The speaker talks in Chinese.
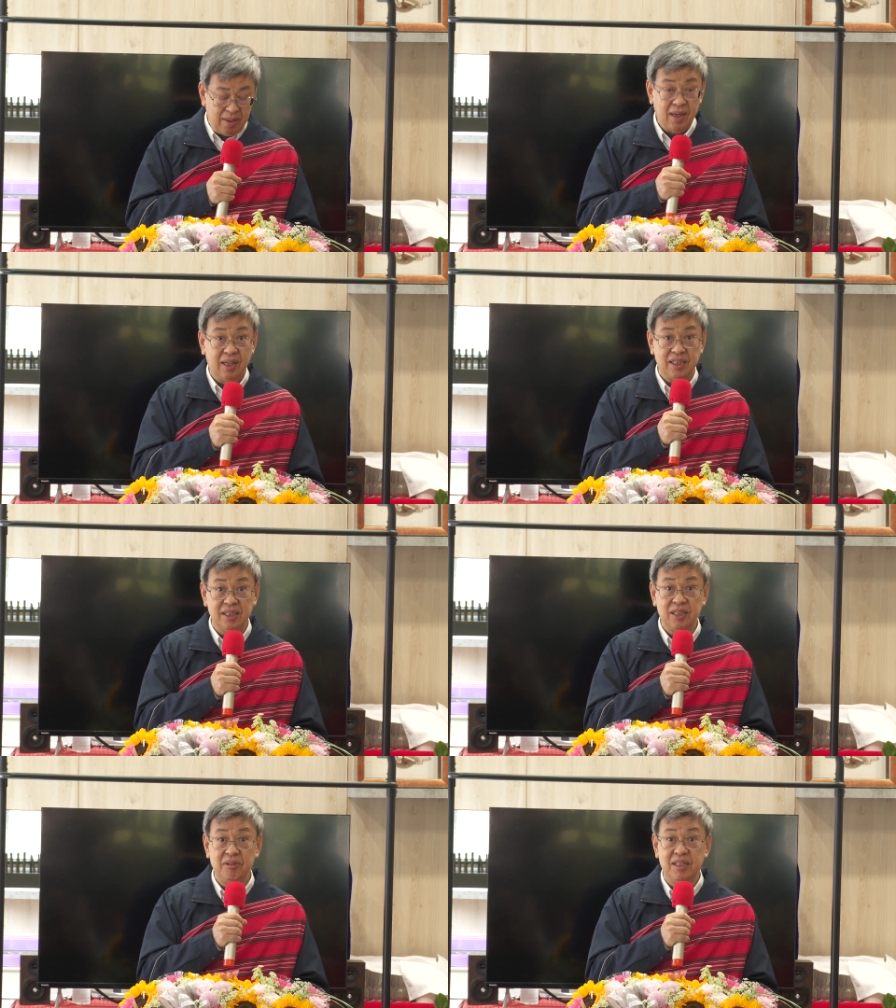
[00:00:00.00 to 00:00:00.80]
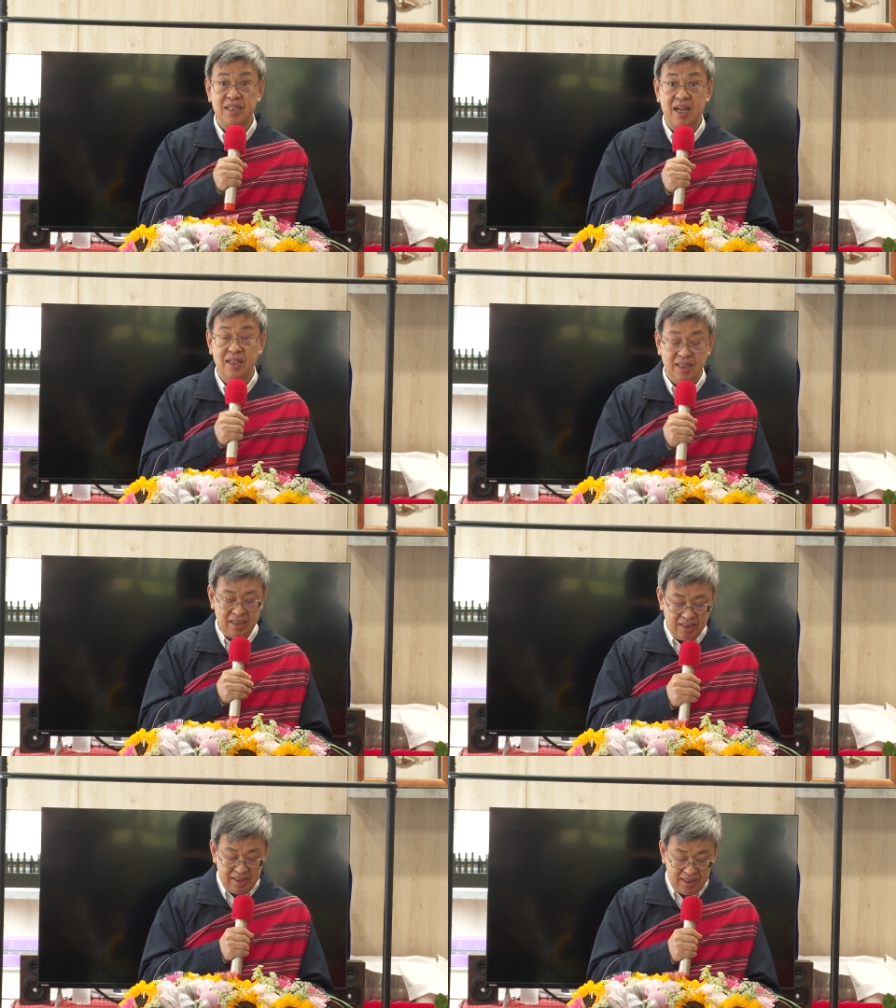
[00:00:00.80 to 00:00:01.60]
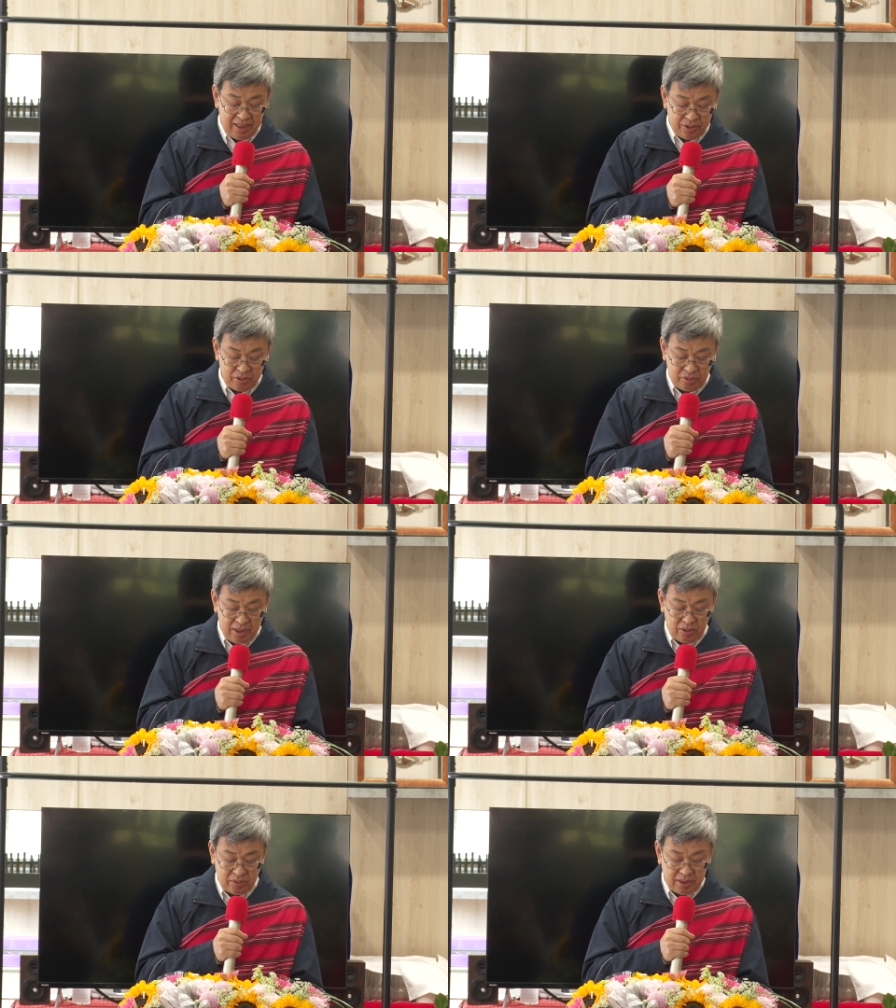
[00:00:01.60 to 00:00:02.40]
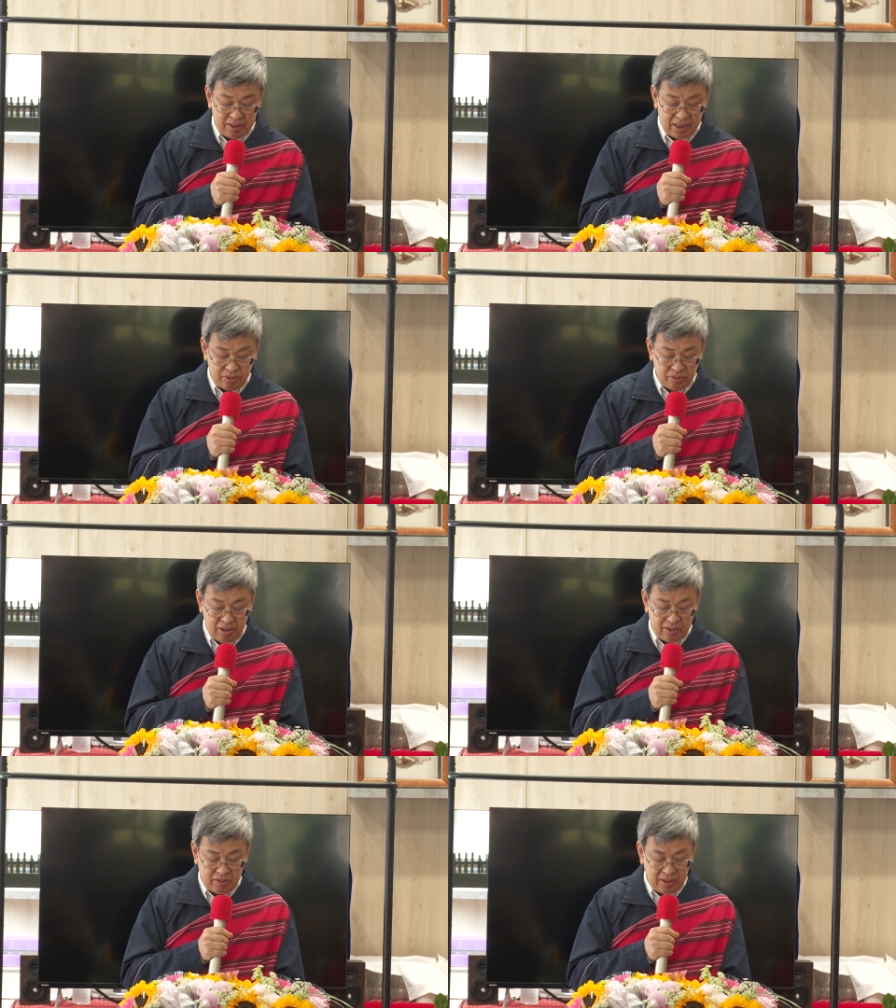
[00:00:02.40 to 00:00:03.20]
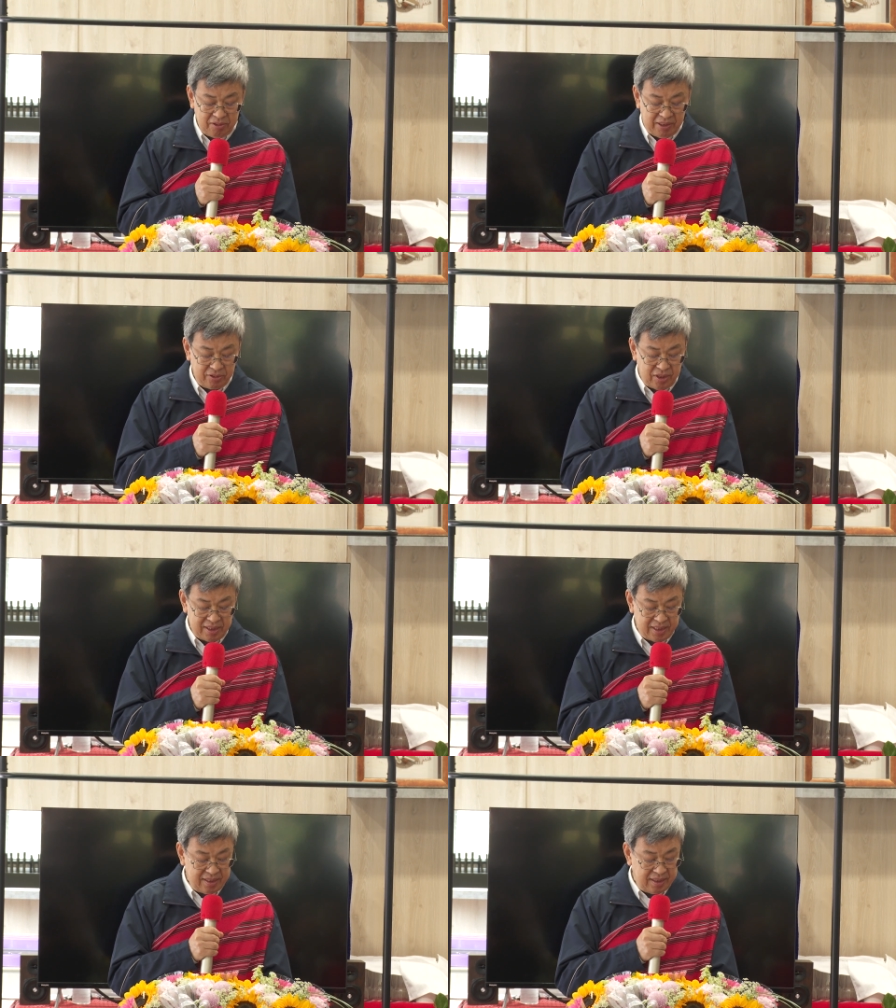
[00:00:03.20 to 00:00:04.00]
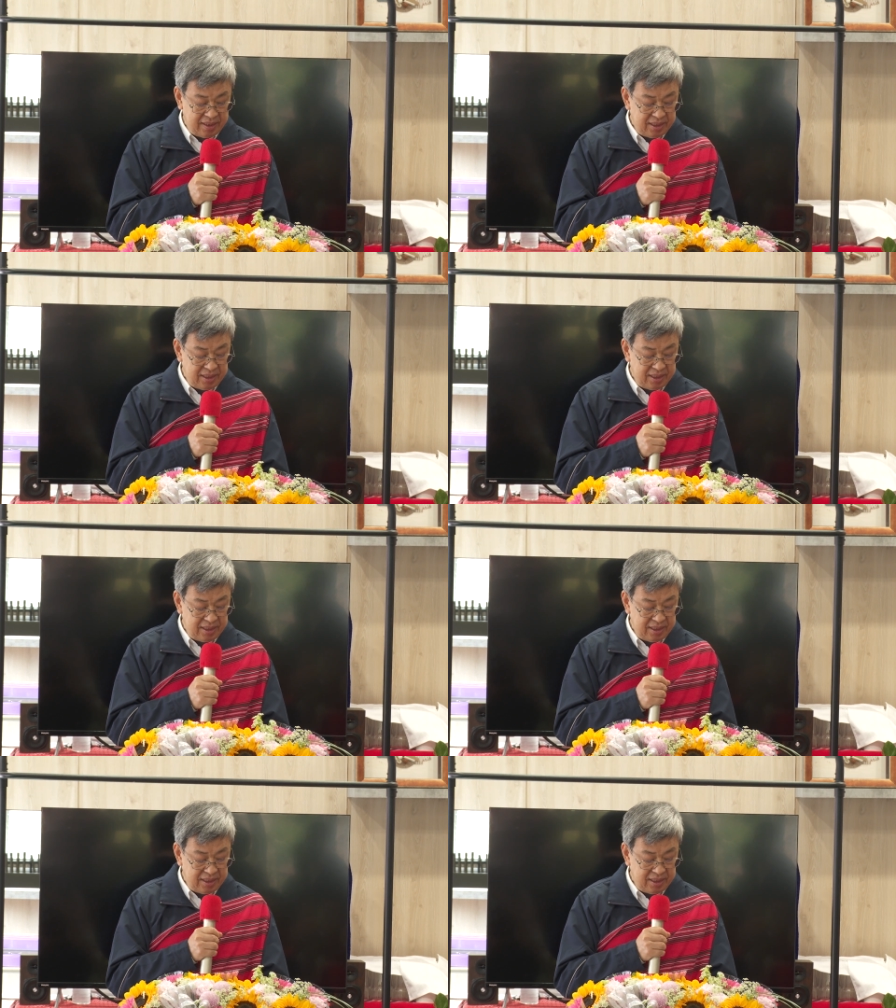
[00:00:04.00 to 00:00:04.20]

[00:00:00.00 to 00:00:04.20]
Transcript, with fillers: 那行政院在二零二零年就推动了加速推动地方创生的